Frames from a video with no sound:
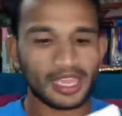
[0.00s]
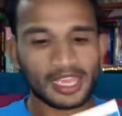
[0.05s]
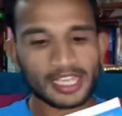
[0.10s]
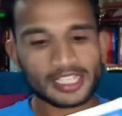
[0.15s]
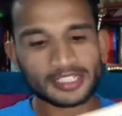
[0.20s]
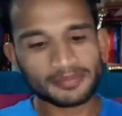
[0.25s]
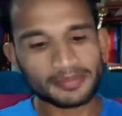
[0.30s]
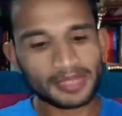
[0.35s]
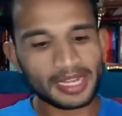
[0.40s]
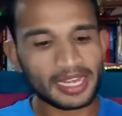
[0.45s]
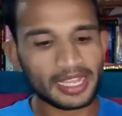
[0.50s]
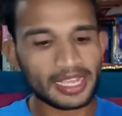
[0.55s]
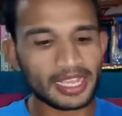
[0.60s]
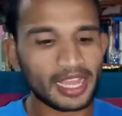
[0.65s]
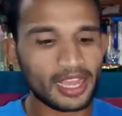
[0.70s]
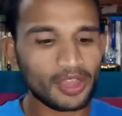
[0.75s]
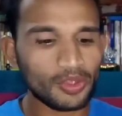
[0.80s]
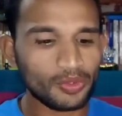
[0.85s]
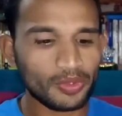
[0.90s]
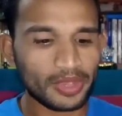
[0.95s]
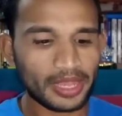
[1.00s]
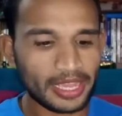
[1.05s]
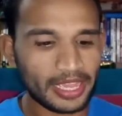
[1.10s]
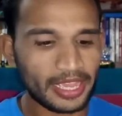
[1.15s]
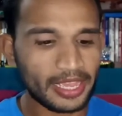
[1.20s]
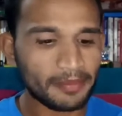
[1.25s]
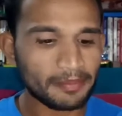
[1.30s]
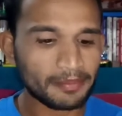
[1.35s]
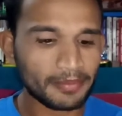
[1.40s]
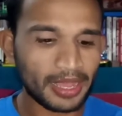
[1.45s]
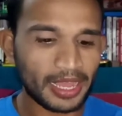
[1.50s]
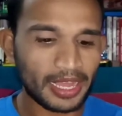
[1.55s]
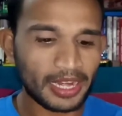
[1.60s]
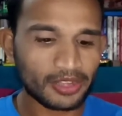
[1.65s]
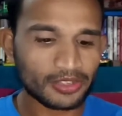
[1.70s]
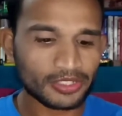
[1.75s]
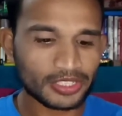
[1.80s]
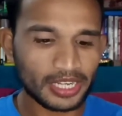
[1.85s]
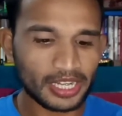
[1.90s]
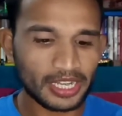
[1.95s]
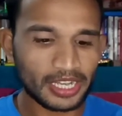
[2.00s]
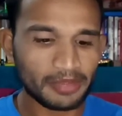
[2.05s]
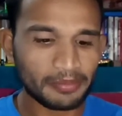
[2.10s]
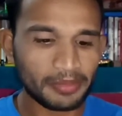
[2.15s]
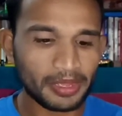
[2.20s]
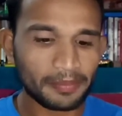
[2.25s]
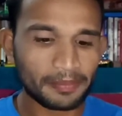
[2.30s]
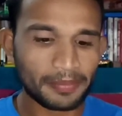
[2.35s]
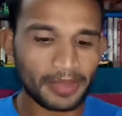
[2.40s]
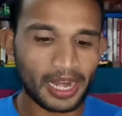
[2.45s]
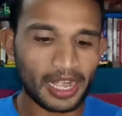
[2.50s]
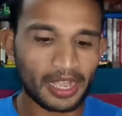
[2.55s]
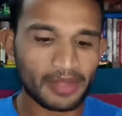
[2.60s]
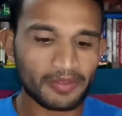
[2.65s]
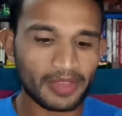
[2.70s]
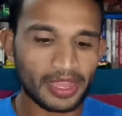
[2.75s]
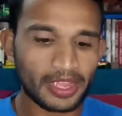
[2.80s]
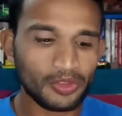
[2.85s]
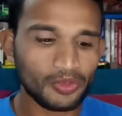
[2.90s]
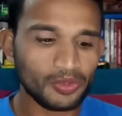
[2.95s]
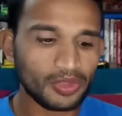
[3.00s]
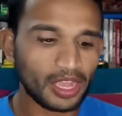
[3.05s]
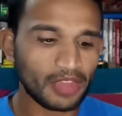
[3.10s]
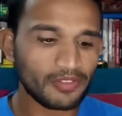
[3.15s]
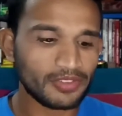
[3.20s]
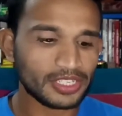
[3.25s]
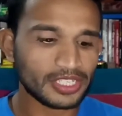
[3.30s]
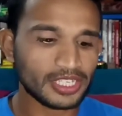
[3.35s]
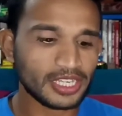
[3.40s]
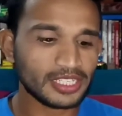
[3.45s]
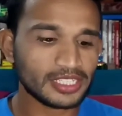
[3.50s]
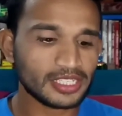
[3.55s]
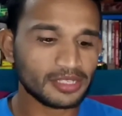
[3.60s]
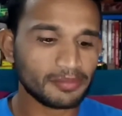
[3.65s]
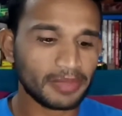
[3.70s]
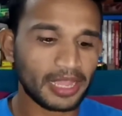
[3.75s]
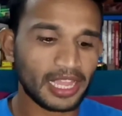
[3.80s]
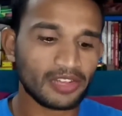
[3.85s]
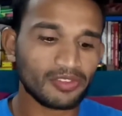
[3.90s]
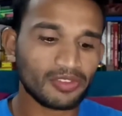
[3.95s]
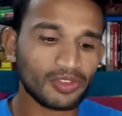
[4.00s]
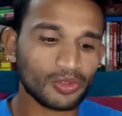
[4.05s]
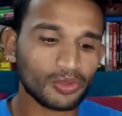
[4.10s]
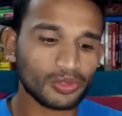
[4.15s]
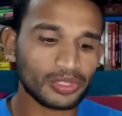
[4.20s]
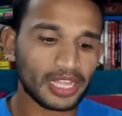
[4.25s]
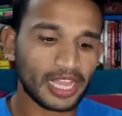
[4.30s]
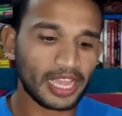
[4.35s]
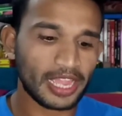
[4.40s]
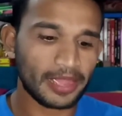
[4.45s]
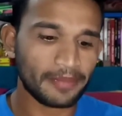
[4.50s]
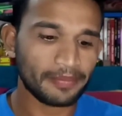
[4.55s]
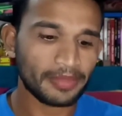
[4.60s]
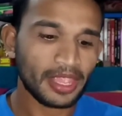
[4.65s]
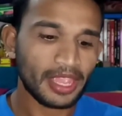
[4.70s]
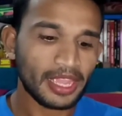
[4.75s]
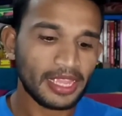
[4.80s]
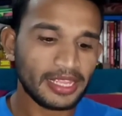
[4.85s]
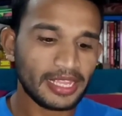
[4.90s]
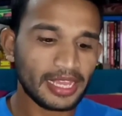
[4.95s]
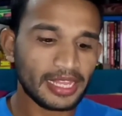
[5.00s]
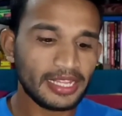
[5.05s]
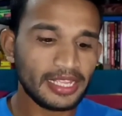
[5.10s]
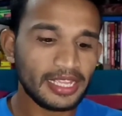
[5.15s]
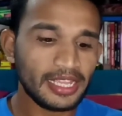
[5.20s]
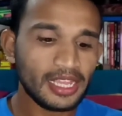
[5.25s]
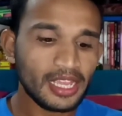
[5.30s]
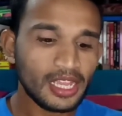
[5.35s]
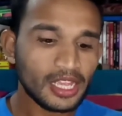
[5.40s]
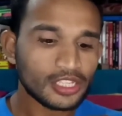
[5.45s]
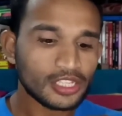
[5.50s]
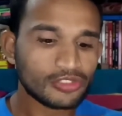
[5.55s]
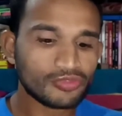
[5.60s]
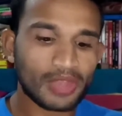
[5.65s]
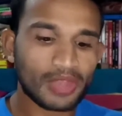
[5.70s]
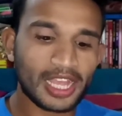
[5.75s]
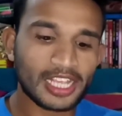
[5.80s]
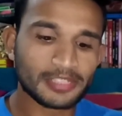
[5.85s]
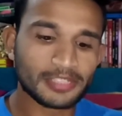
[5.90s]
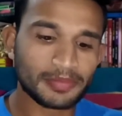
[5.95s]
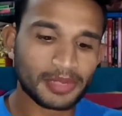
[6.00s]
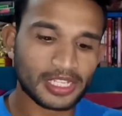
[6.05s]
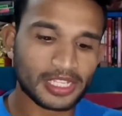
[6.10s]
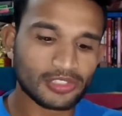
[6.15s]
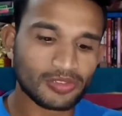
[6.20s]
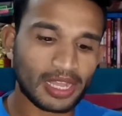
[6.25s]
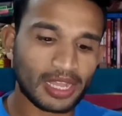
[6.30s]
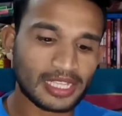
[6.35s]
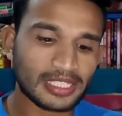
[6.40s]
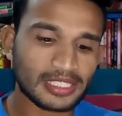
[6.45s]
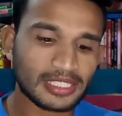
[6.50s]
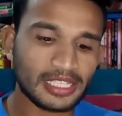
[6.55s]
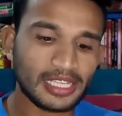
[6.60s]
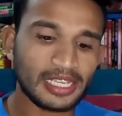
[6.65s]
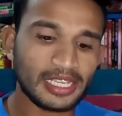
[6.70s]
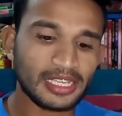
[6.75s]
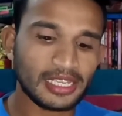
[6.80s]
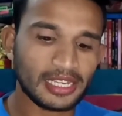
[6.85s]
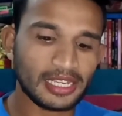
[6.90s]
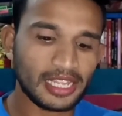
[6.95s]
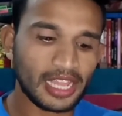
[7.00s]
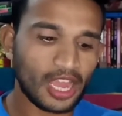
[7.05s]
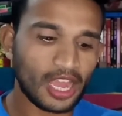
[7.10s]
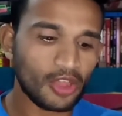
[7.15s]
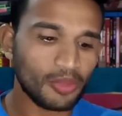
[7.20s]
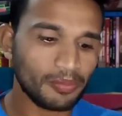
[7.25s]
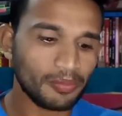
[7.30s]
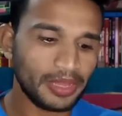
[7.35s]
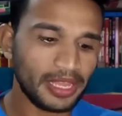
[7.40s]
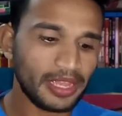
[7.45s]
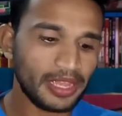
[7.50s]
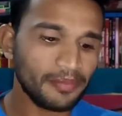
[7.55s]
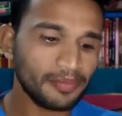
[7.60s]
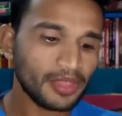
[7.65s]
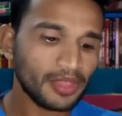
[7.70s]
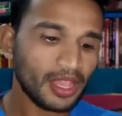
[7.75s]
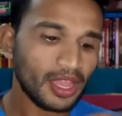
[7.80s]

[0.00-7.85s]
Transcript: इसमें लिखा हुआ है मानव शरीर में प्राणवायु का विशेष महत्व होता है यदि श्वास प्रश्वास की क्रियाओं में